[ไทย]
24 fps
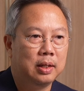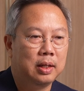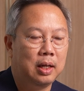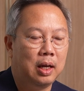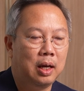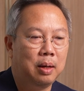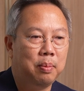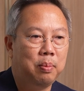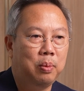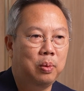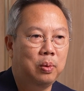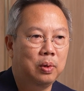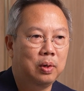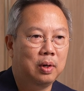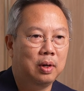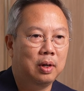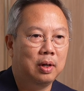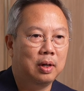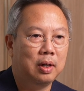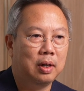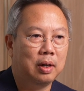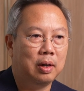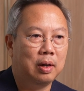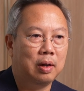ถ้าพูด
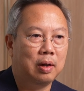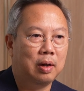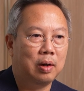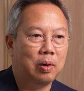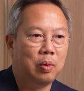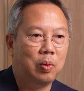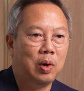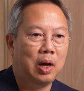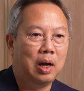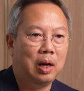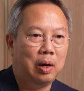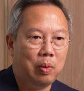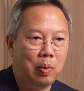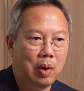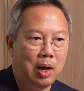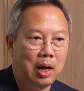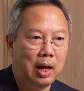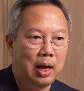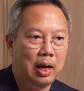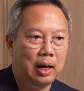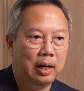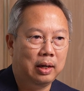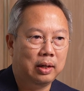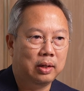ก
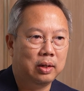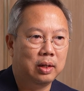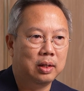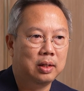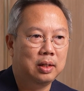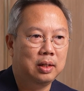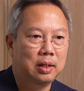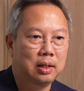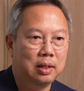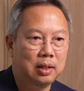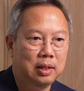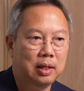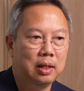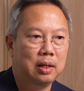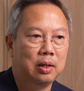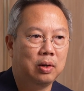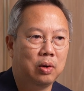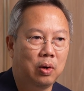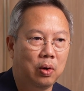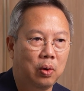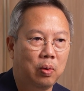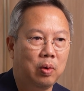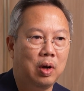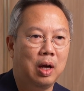ว้างๆก็คือเรื่อง
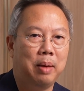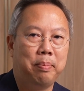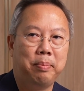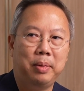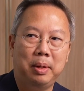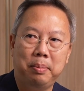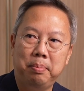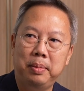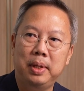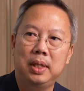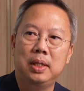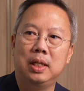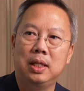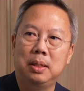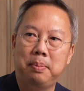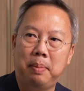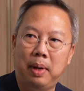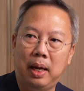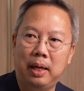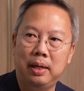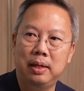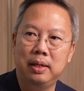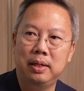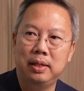ของความเป็น business
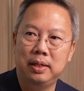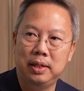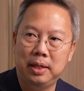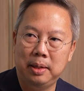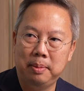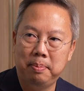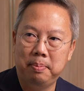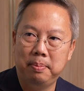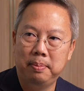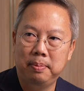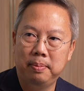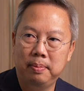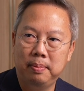partnership